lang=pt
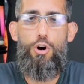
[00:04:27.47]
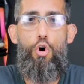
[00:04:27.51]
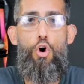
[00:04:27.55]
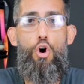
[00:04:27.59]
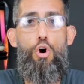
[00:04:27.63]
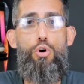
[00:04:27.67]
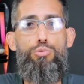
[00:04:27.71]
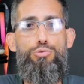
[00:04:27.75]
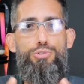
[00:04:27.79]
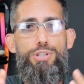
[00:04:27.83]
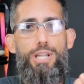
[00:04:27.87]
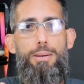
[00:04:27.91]

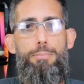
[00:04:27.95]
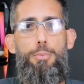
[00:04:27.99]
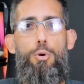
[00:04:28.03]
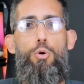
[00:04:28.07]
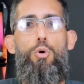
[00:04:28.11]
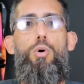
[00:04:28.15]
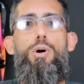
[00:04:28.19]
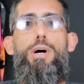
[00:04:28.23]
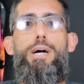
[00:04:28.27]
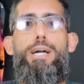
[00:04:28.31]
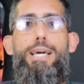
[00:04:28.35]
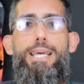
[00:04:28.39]
Outra
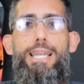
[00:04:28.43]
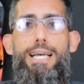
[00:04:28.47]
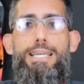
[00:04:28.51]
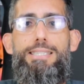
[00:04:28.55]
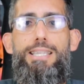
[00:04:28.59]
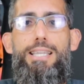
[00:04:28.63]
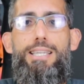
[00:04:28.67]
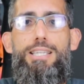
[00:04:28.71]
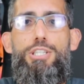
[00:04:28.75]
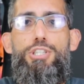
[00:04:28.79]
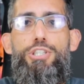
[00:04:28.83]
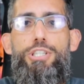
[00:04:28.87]
boa
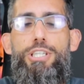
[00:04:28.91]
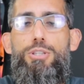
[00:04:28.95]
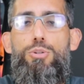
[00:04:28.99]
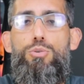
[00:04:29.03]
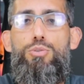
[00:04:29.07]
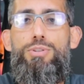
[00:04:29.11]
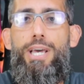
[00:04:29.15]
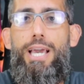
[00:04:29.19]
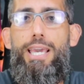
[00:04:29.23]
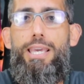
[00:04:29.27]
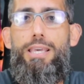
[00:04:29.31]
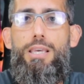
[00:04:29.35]
característica do
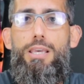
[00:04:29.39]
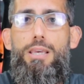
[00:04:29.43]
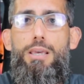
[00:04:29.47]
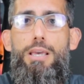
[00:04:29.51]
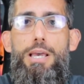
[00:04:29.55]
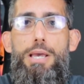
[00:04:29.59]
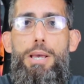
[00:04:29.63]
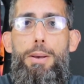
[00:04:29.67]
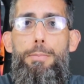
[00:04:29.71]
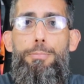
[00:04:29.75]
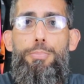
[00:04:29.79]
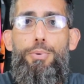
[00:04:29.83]
Nike
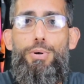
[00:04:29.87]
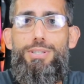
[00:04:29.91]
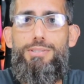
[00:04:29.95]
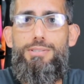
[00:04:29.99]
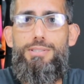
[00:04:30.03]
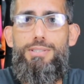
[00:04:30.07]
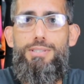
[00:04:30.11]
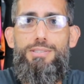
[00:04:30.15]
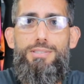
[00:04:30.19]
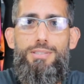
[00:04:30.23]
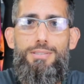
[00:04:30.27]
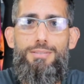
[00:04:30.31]

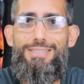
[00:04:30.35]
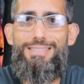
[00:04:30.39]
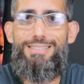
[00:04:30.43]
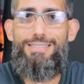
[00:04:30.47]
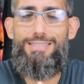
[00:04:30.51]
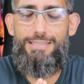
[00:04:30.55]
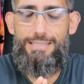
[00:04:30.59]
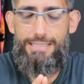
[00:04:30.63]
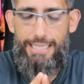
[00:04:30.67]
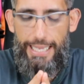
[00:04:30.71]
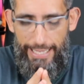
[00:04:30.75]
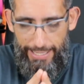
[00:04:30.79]
Precision
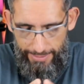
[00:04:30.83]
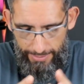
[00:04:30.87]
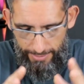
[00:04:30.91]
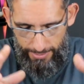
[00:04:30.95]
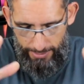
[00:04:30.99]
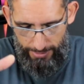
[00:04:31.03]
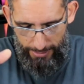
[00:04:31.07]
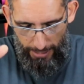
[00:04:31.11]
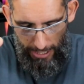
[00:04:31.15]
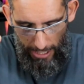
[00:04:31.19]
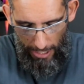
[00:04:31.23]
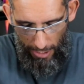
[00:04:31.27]

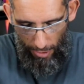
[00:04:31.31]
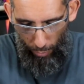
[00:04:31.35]
6.